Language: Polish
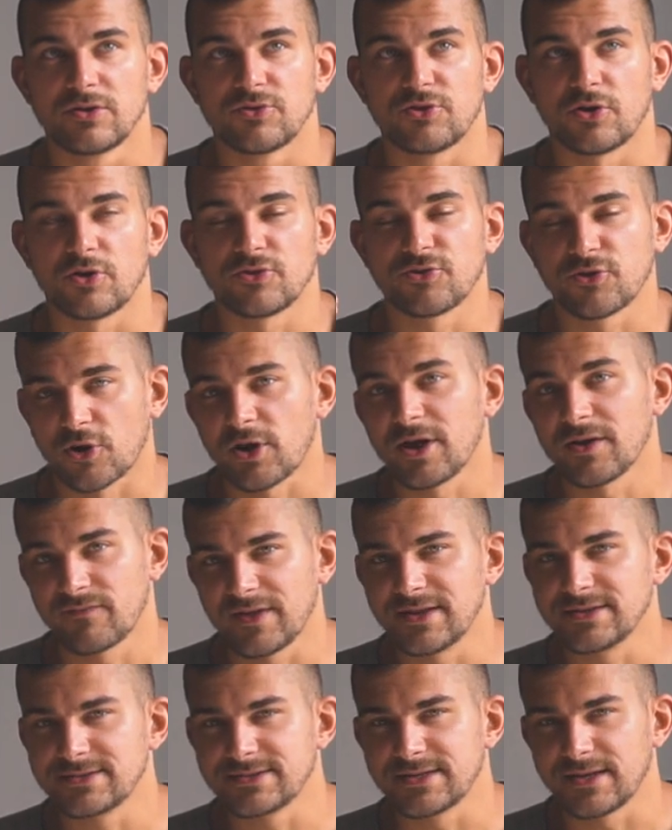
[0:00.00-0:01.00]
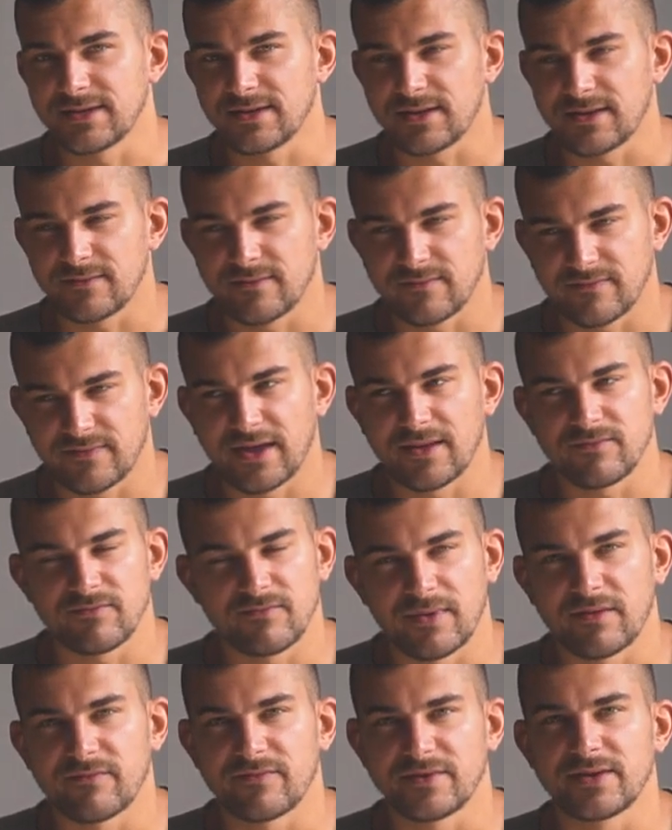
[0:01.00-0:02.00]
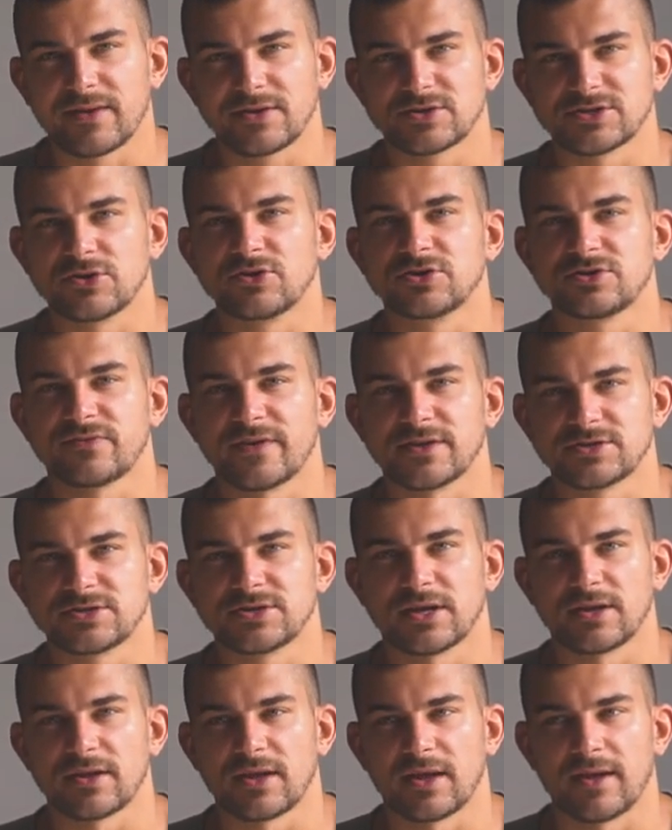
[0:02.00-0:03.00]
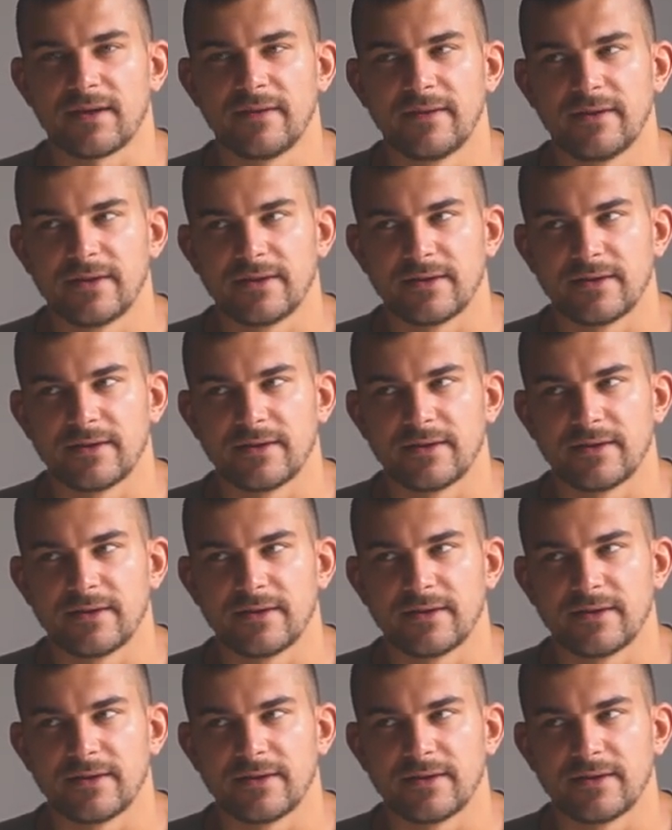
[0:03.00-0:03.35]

to trochę więcej wiem, mam większe doświadczenie e,